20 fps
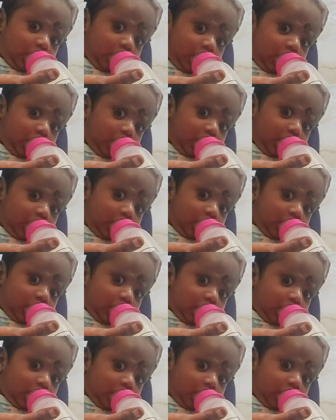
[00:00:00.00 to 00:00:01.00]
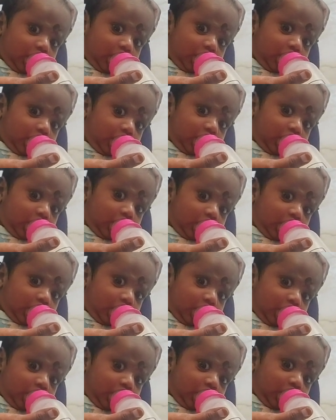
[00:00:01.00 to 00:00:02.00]
హలో వెల్కమ్ బ్యాక్ టు మై
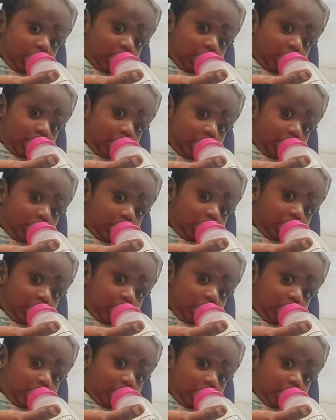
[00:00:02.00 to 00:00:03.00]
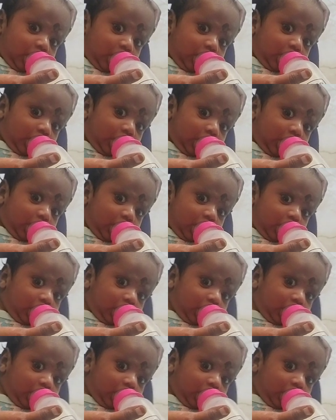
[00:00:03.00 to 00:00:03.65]
ఛానల్ ఫన్ విత్ స్వాతి శ్రీనివాస్